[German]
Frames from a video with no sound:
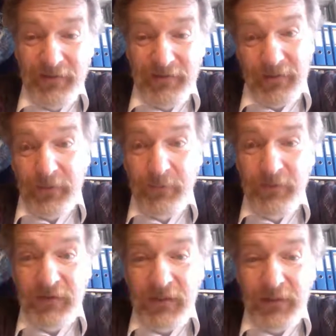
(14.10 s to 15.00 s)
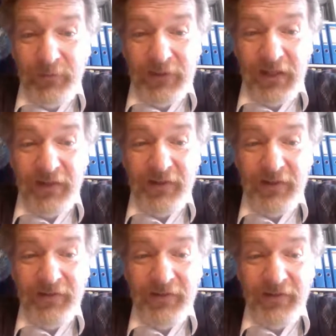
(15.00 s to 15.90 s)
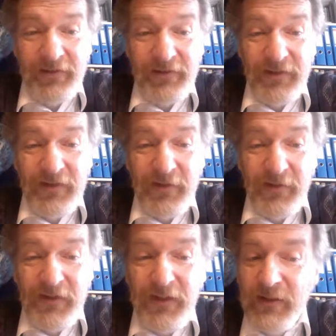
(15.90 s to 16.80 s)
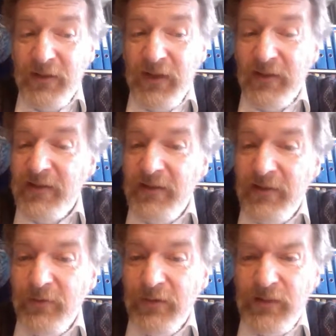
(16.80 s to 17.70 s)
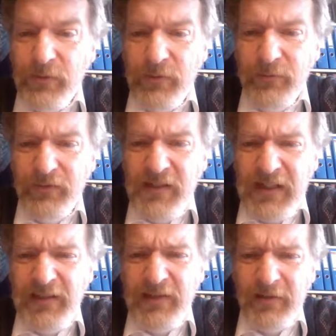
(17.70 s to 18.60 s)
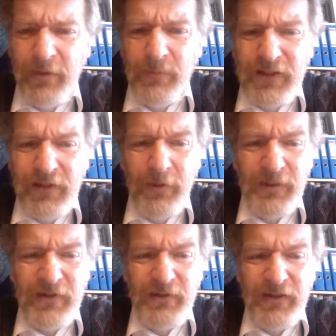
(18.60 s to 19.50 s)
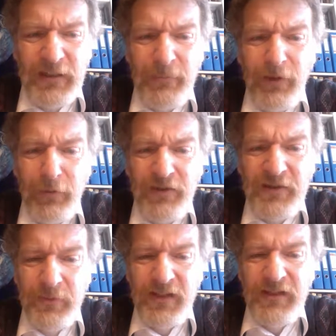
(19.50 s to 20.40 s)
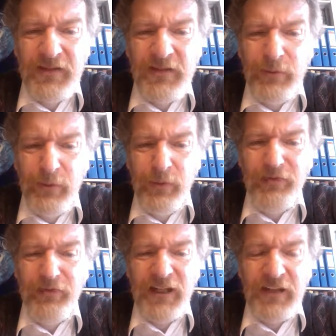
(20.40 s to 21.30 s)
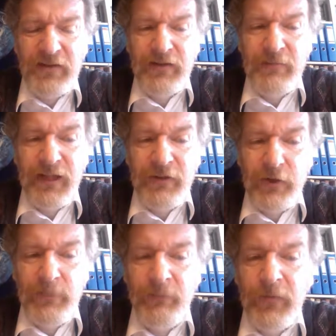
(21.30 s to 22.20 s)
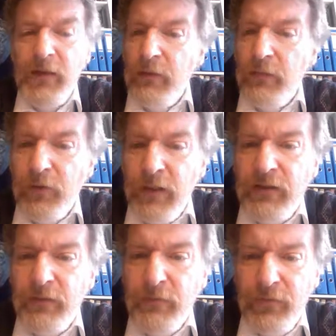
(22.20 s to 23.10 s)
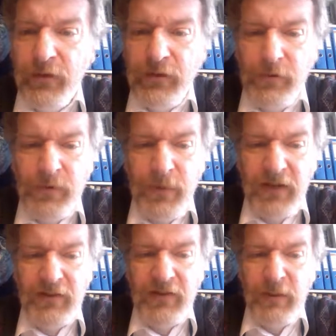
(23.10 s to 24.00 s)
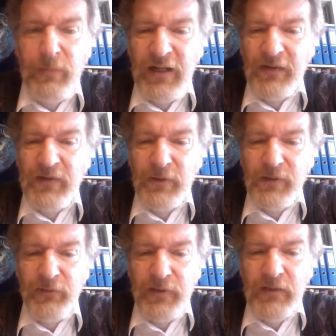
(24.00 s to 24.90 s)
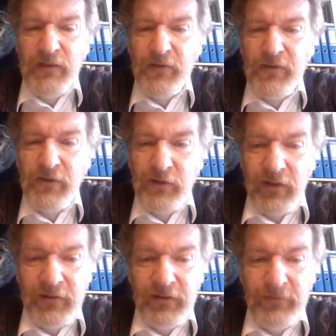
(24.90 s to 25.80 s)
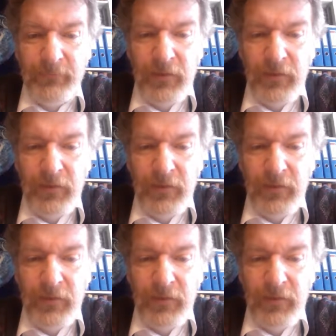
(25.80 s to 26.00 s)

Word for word: Der Grund liegt wohl darin, dass ich aus tiefstem Herzen nicht nur an die Zukunft des ländlichen Raums glaube, sondern eben auch versuche, diese Zukunft mit anderen Menschen, Freunden und Forschungspartnern gemeinsam zu erfinden und zu gestalten.